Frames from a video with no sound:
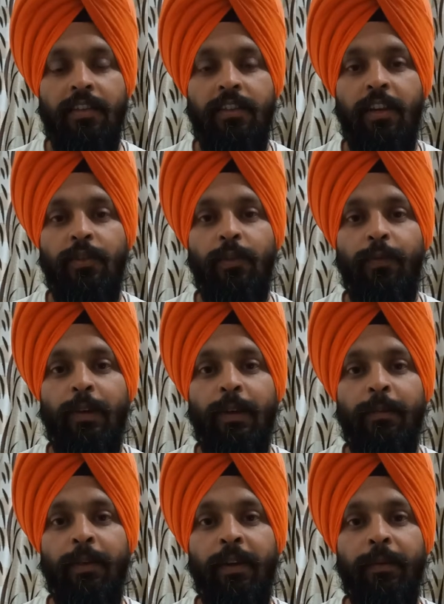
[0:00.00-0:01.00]
ये जो
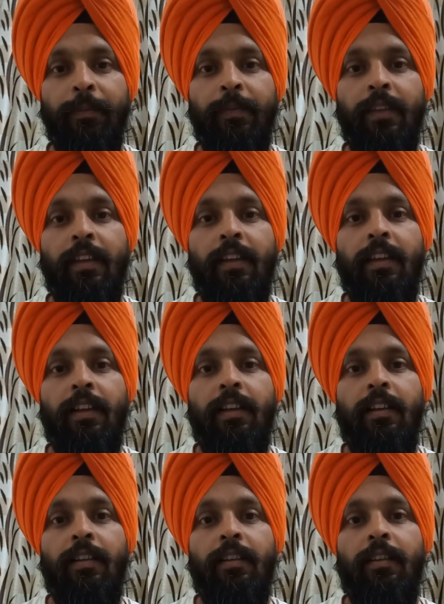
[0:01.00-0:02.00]
फिल्म है
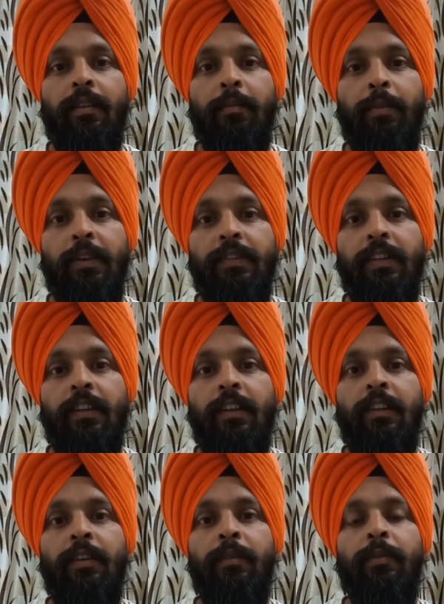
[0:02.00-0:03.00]

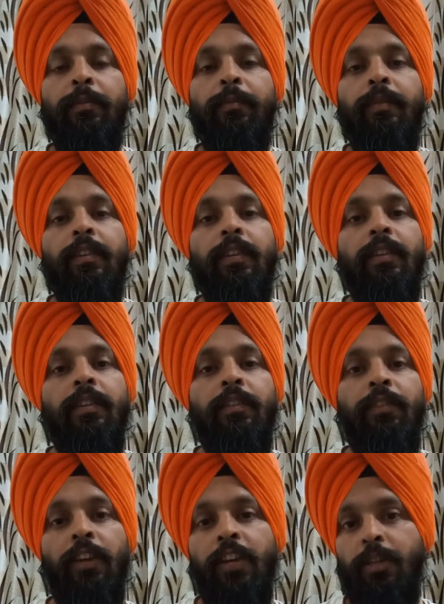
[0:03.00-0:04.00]
बेसिकली
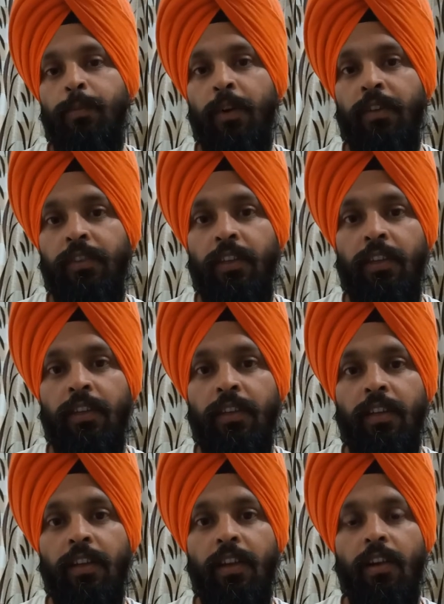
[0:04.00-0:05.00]
देशभक्ति
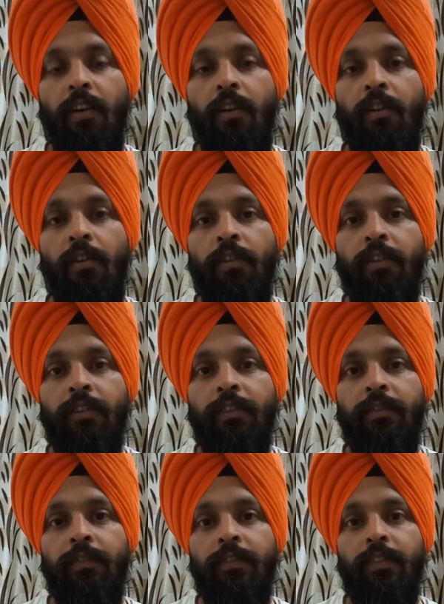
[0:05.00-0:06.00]
और
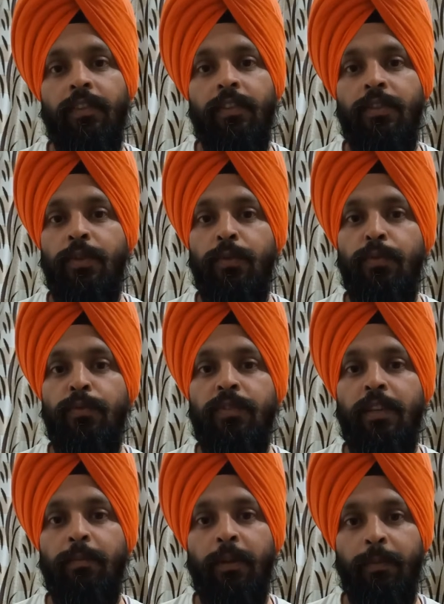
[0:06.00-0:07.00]
जुनून
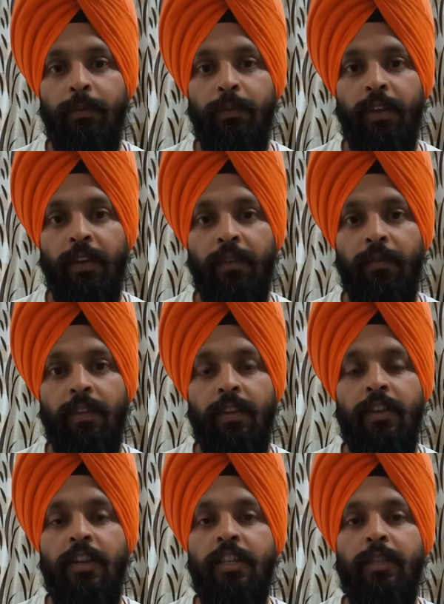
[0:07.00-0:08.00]
से भरपूर है
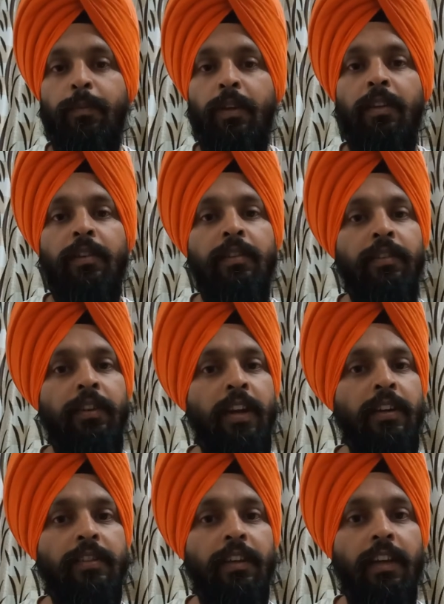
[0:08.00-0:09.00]
इसमें
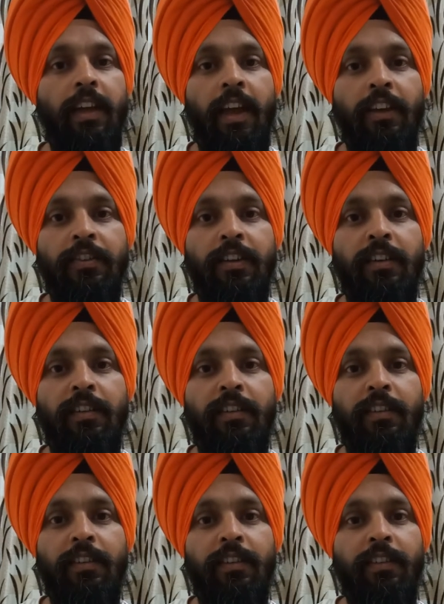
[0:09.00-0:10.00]
ढेर सारा एक्शन
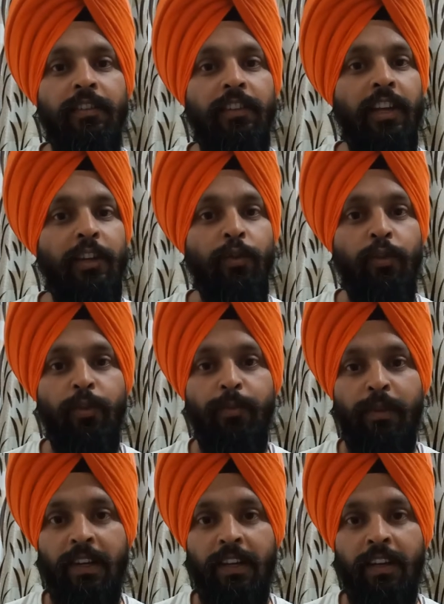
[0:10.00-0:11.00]
देखने को
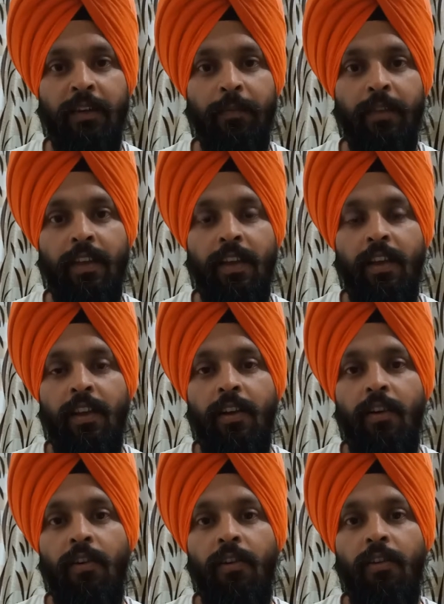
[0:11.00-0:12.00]
मिलेगा
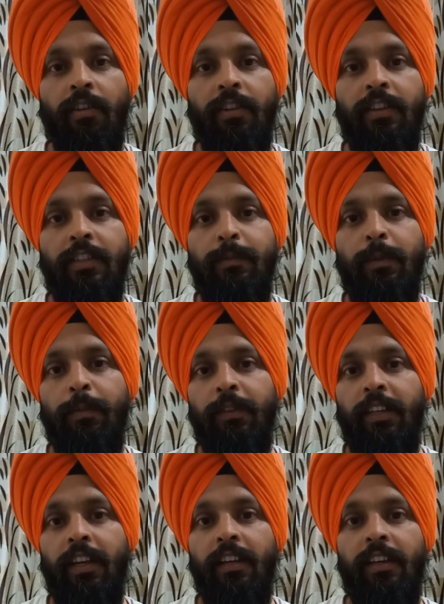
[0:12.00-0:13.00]
और इसमें
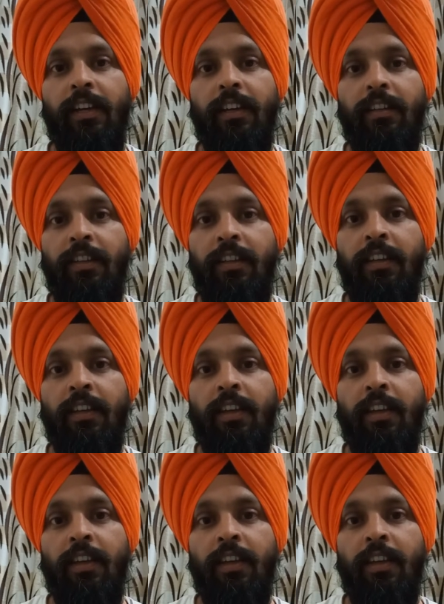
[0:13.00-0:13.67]
बताया गया है कि